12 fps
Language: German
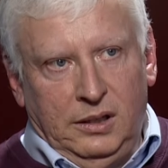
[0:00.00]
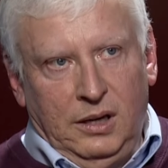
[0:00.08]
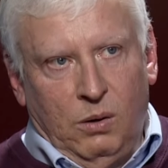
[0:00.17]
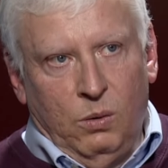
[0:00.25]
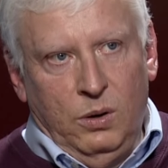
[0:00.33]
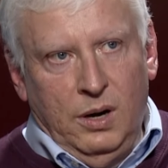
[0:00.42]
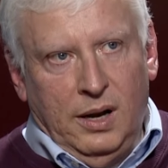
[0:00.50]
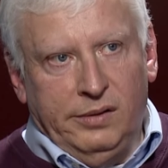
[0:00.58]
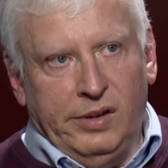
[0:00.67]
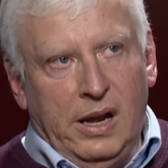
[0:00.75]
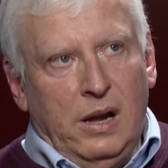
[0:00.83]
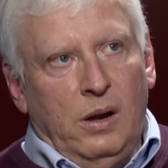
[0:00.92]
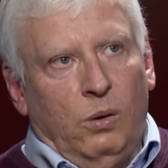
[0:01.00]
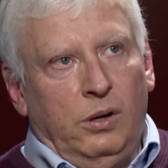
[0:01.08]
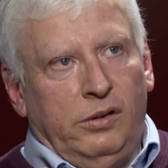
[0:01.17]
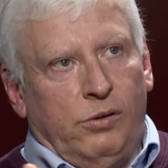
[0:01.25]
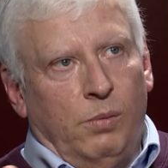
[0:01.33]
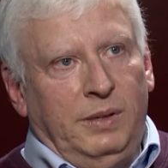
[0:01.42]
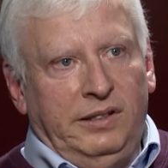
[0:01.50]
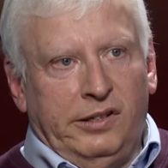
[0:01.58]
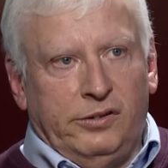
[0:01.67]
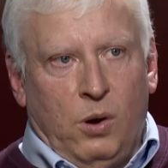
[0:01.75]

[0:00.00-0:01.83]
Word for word: Jahrhunderts und es kommt dieses